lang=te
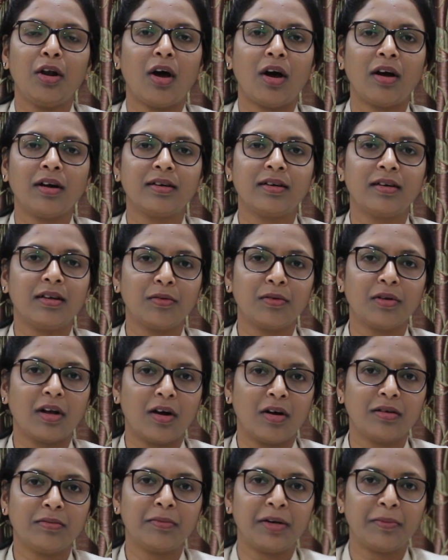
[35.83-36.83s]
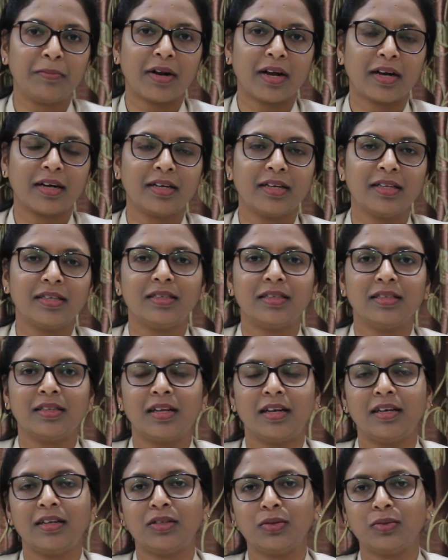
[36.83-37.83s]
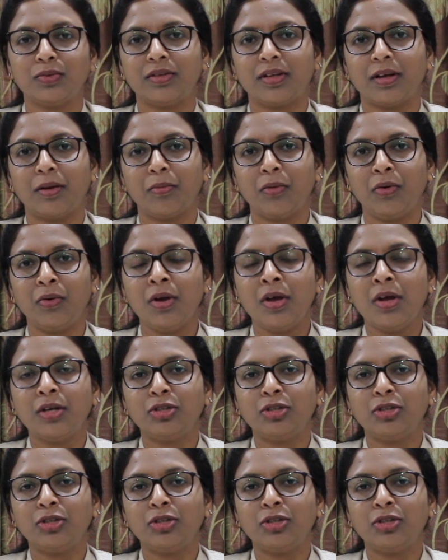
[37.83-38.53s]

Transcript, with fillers: లాక్డౌన్ గవర్నమెంట్ ప్రకటించిందని చూసాము